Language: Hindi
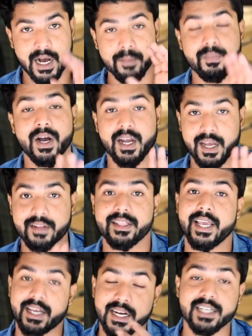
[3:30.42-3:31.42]
आप अगर
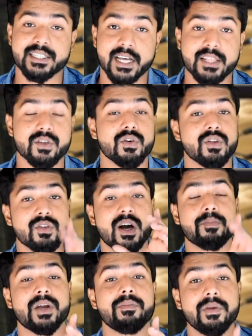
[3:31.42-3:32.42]
देखना चाहते हो तो
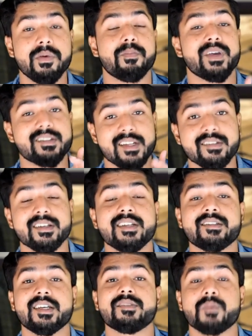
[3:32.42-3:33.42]
आप कभी भी पिक्सल
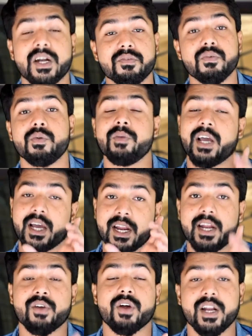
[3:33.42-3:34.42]
सीरीज के स्मार्टफोन में
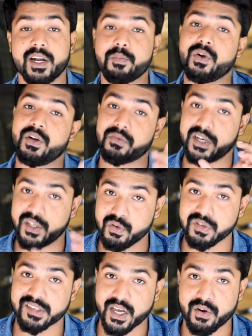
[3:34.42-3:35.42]
अगर एंड्रॉयड 8.1
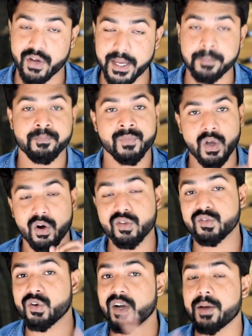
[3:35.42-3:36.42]
यूज करोगे और
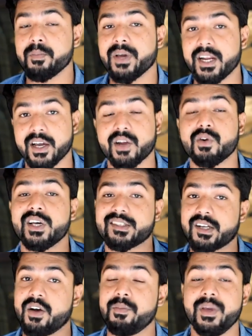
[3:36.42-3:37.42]
उसको कंपेयर करोगे
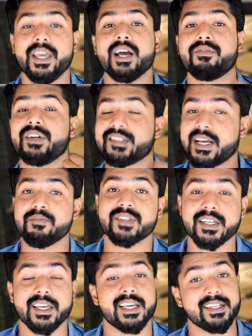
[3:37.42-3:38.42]
सावमी या फिर
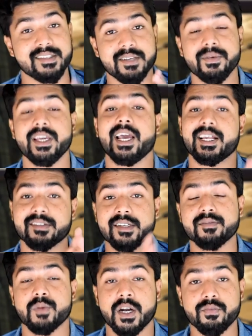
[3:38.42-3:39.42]
सैमसंग के किसी भी
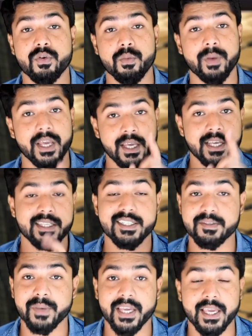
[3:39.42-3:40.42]
ऐसे स्मार्टफोन में
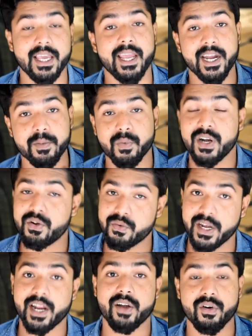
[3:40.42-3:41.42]
जिसमें कि
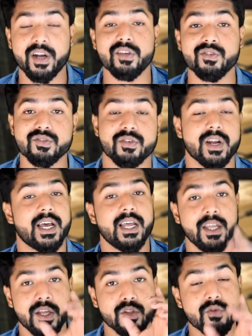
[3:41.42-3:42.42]
8.1 एंड्रॉयड यूज हो रहा
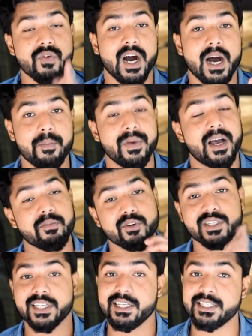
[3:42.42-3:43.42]
है तो वहां पे
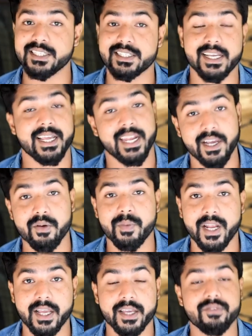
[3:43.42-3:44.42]
आपको चेंजेस देखने को
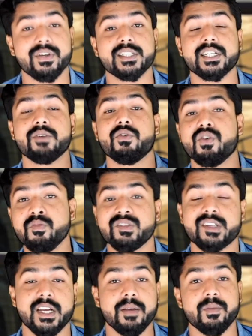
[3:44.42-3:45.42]
मिलेंगे फिर चाहे वो होम
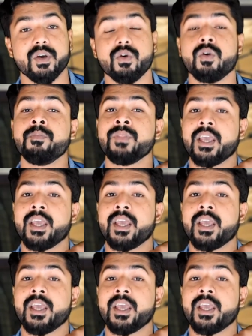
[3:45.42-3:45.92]
स्क्रीन में हो